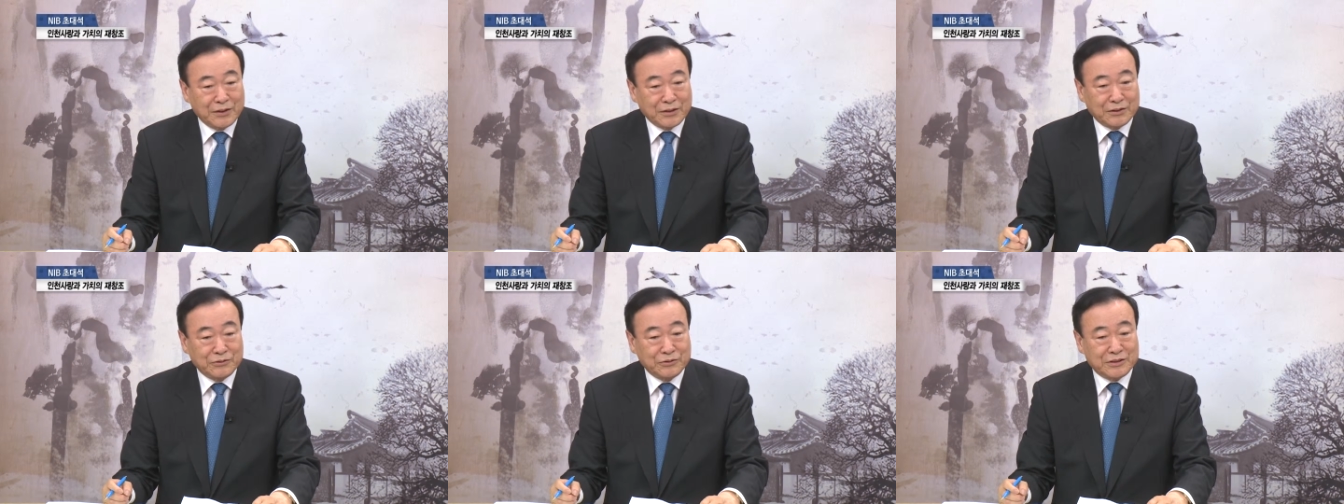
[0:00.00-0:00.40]

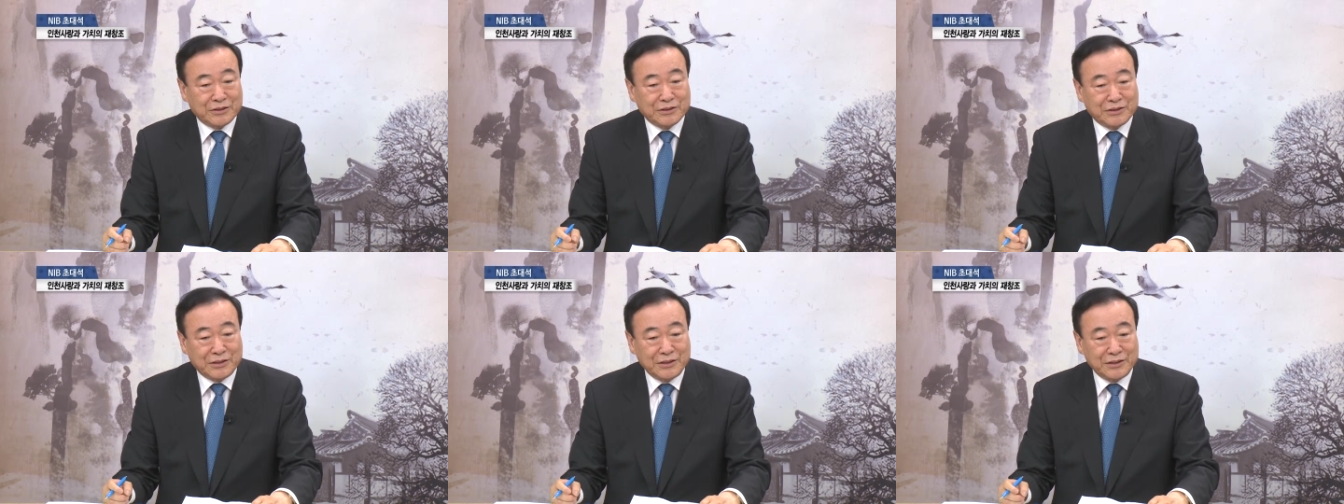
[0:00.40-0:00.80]
그리고
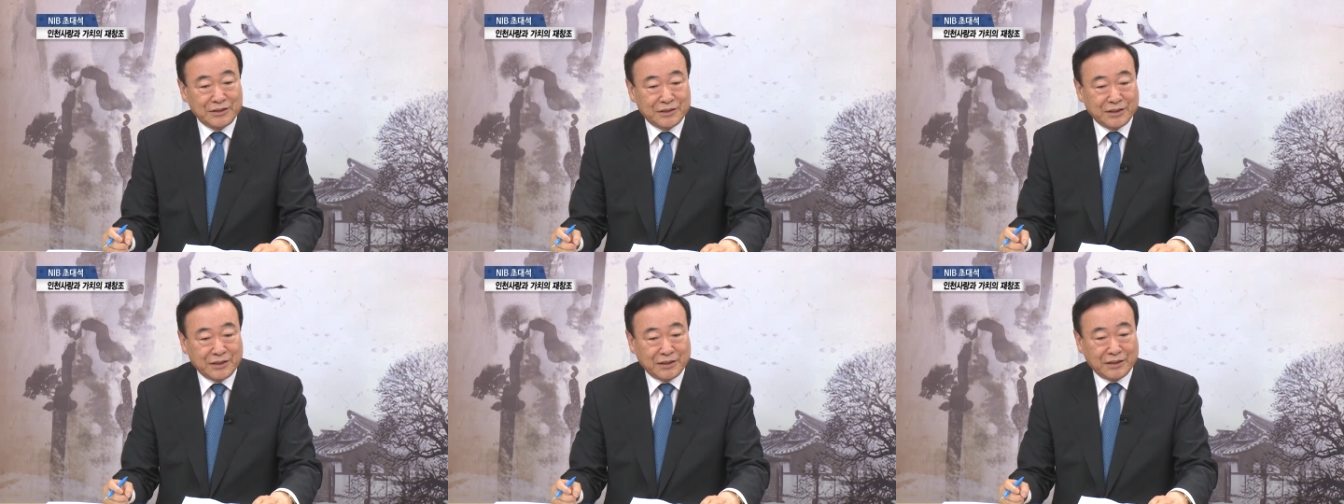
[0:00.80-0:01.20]
특히
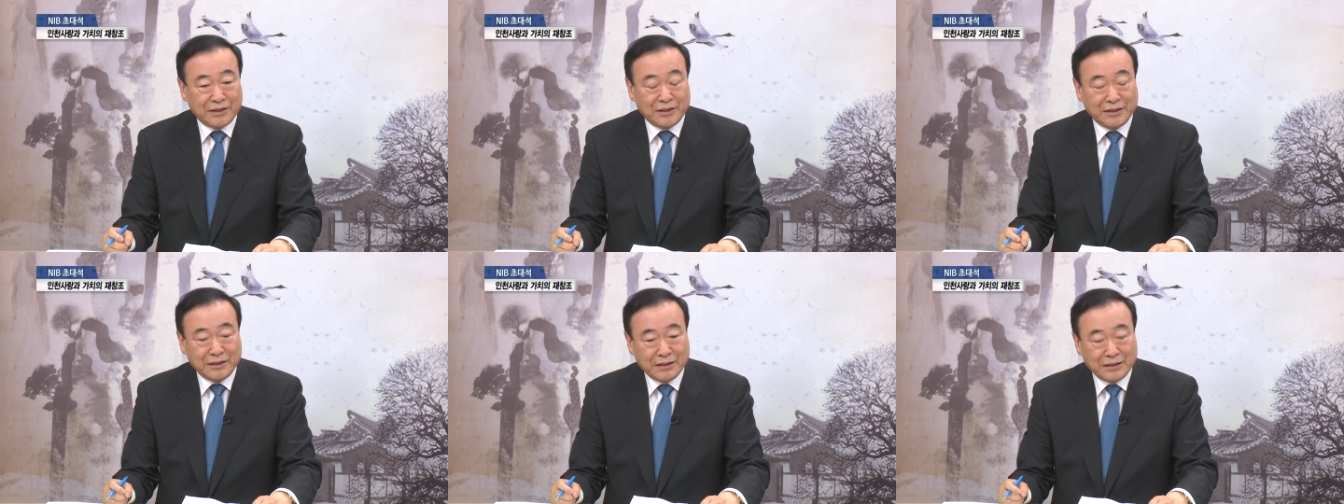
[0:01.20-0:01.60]

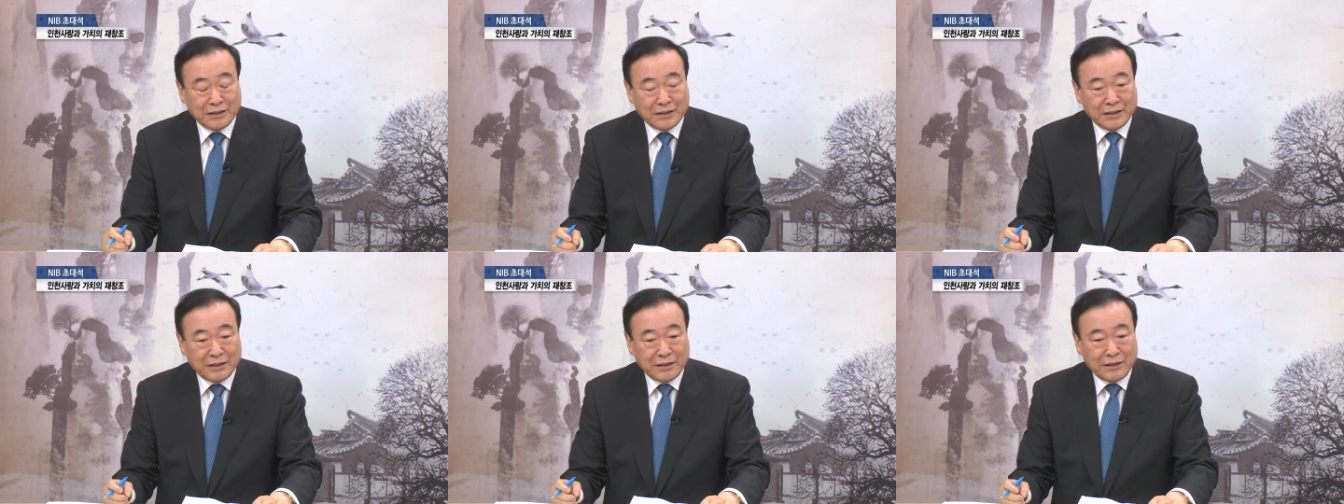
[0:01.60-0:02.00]
이제
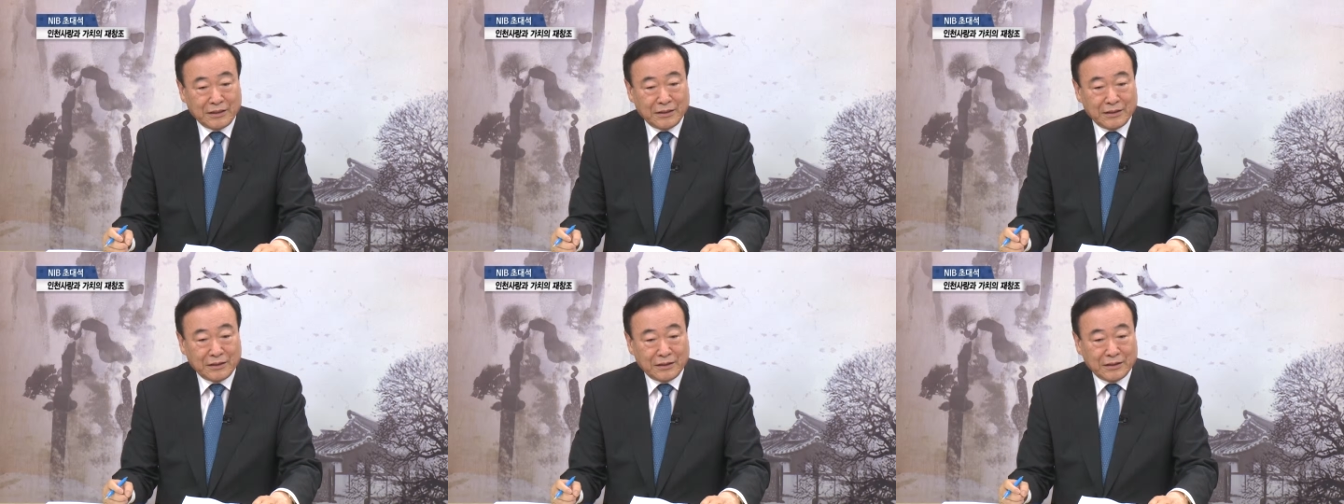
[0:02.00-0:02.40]

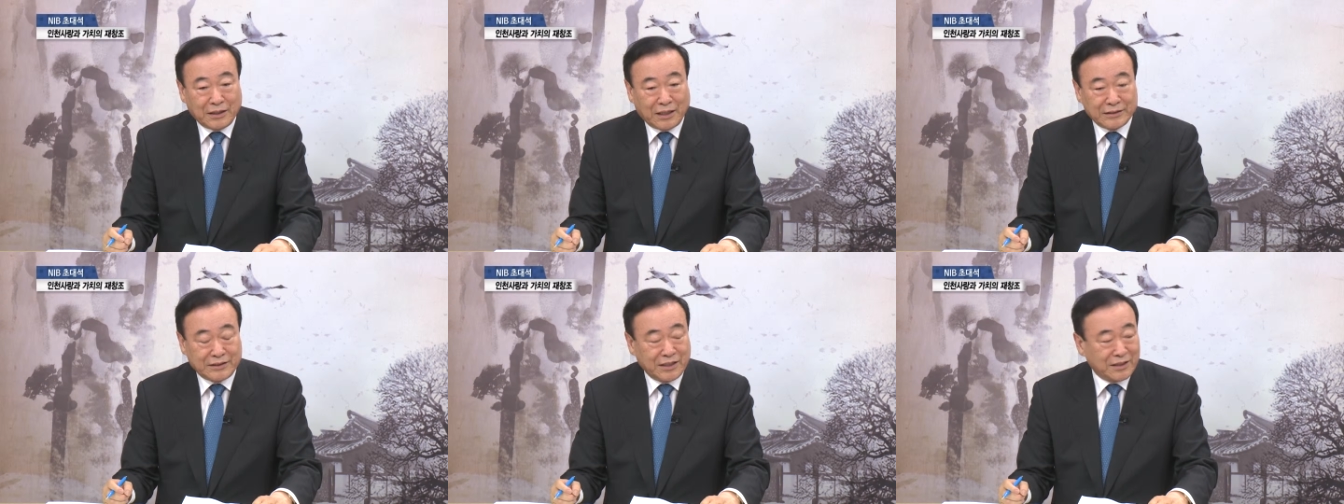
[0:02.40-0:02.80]
어,
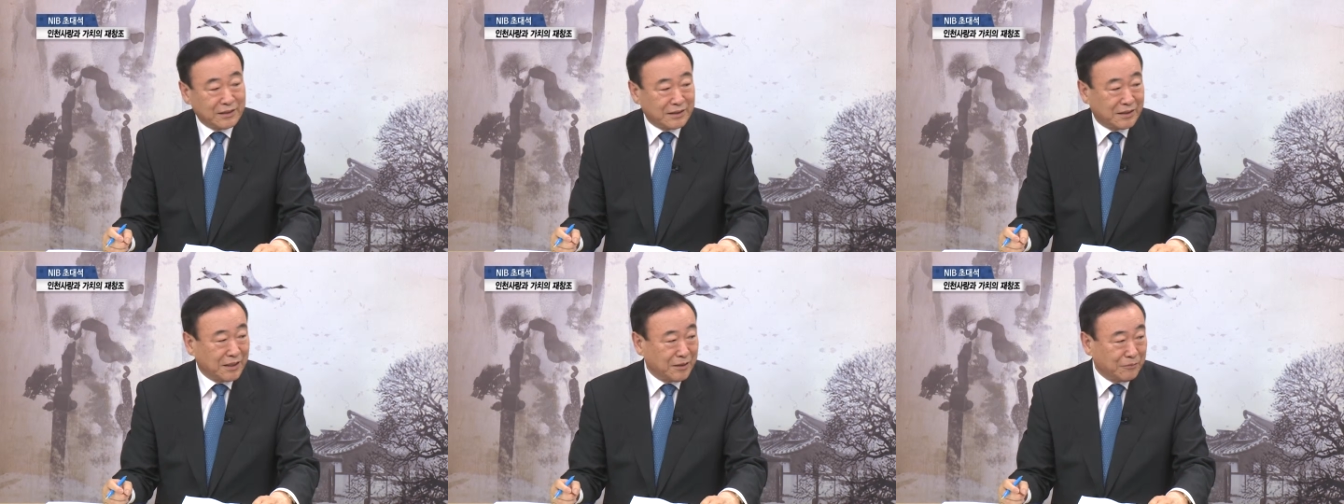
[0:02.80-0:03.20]

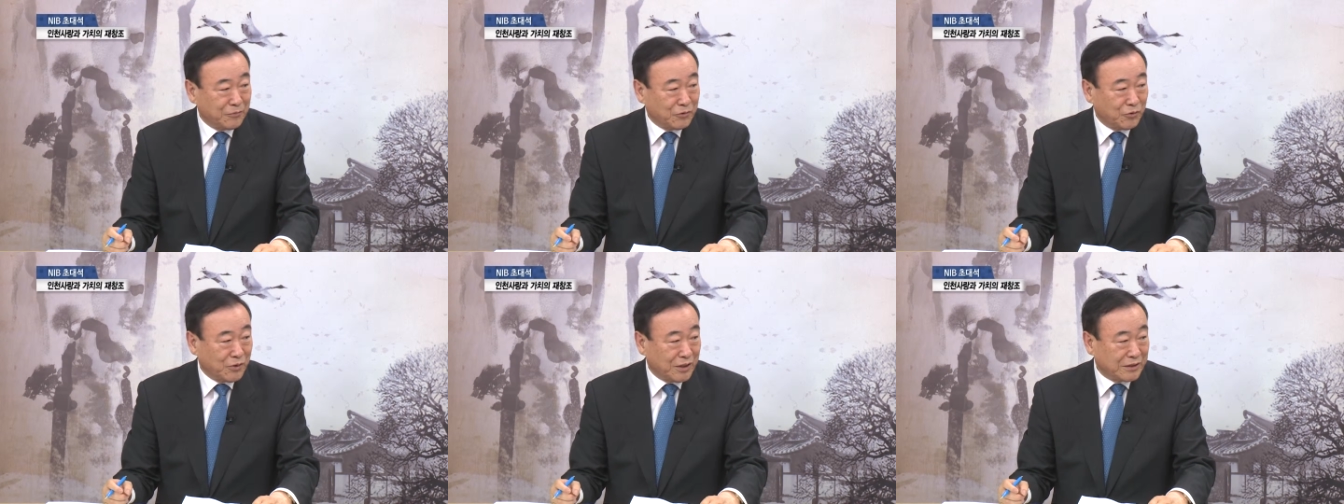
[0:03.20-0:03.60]
아시안
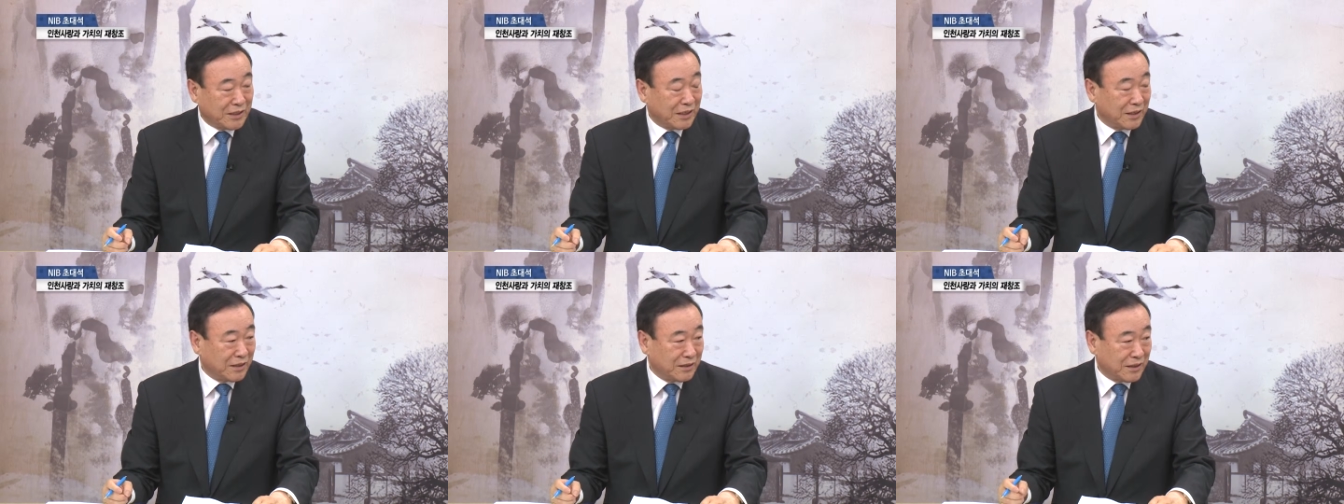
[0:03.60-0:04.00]
게임과
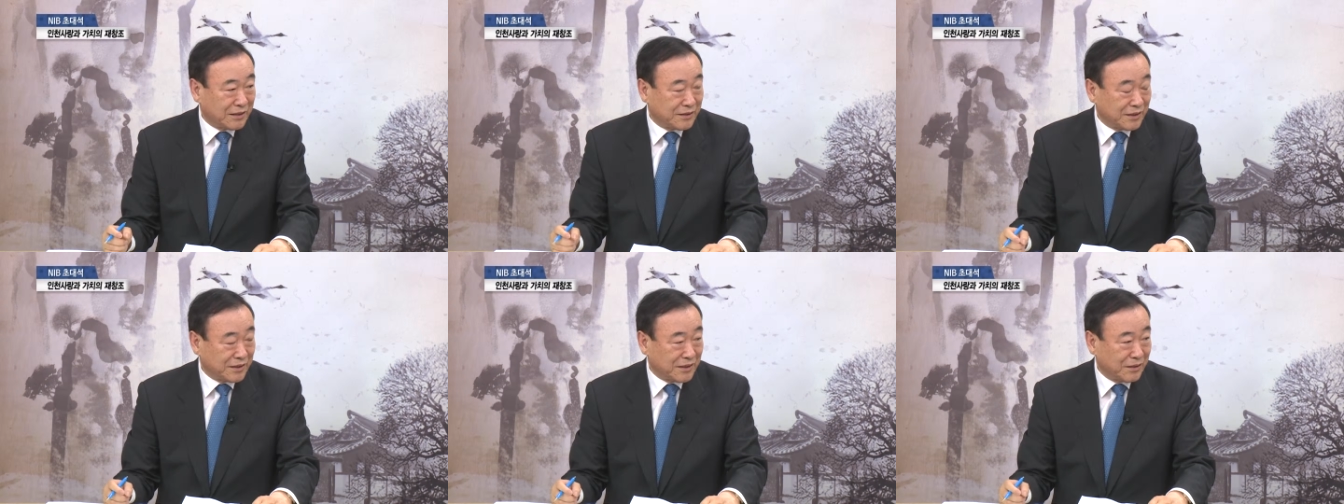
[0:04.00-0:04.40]
장애인
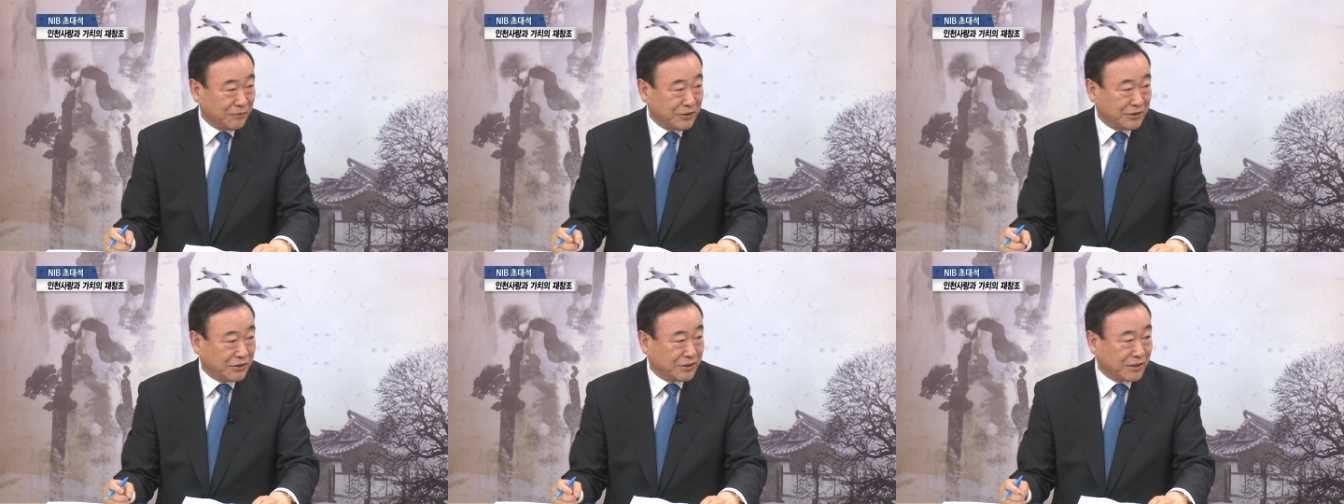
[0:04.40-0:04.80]
아시안
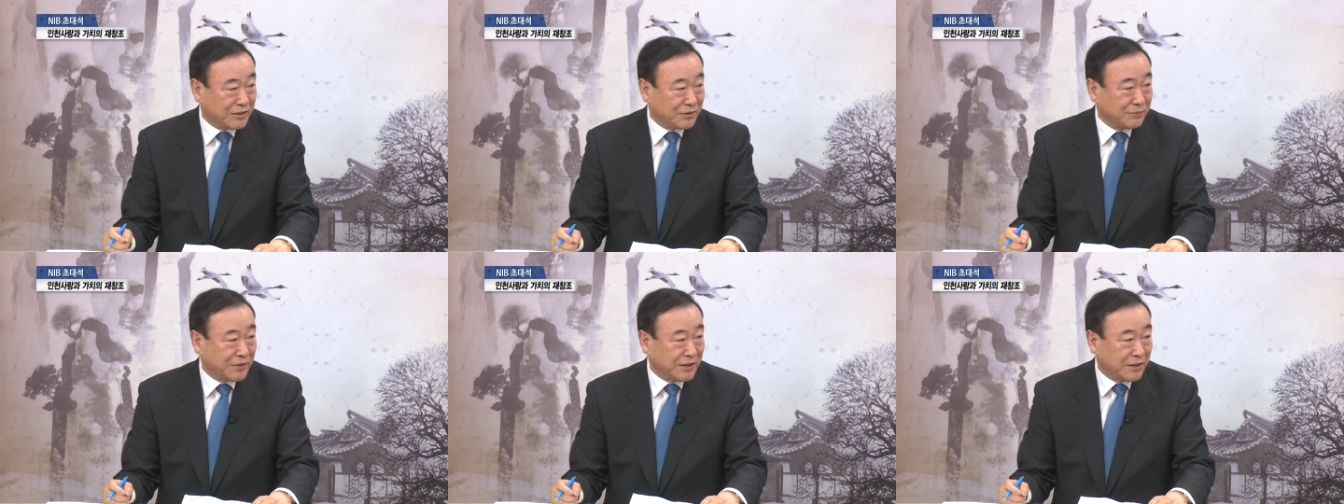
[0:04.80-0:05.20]
게임이 있었지
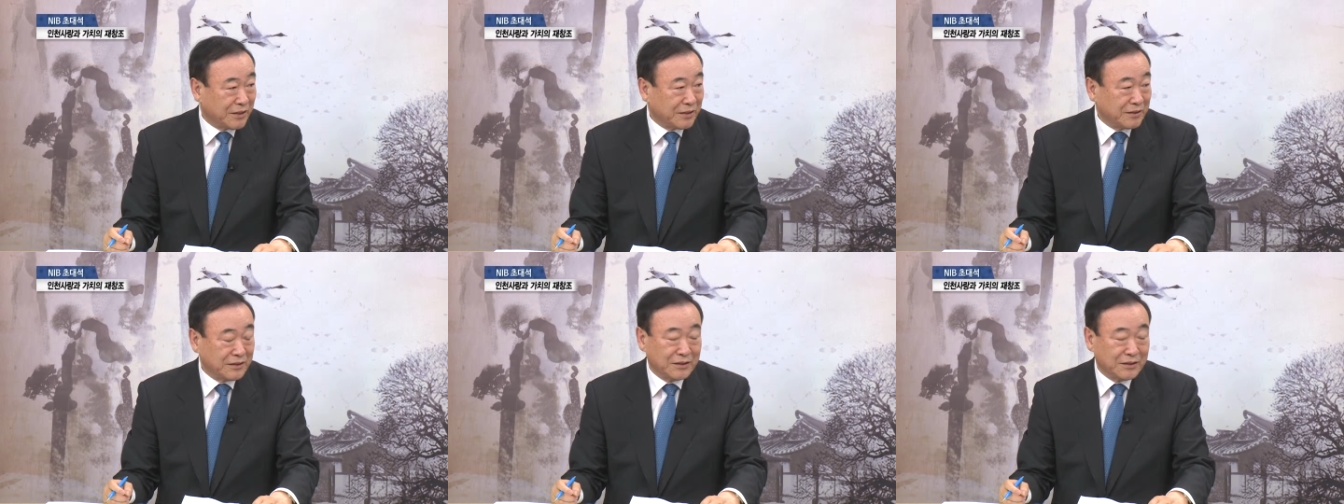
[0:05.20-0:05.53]
않습니까?